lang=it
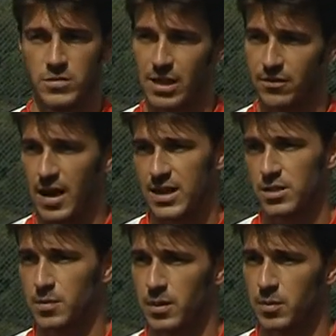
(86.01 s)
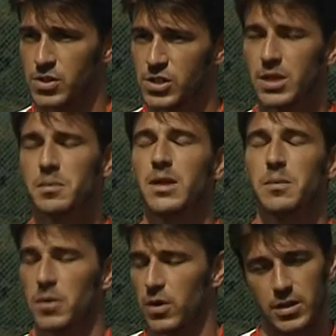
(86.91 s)
salvarsi il prima possibile,
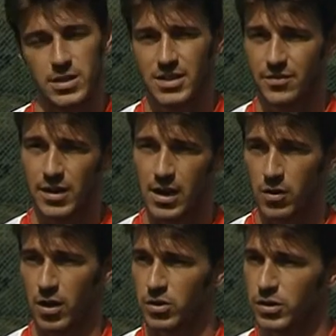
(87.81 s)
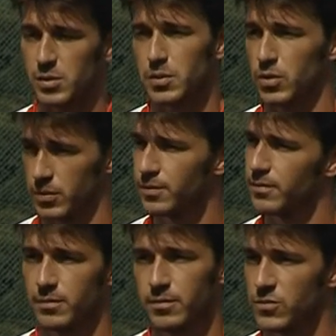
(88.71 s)
poi se verrà qualcosa di più,
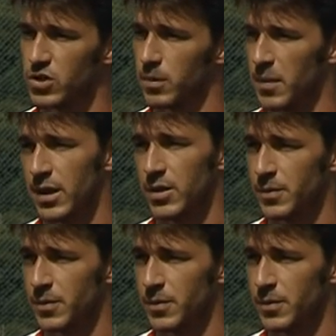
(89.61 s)
si va meglio.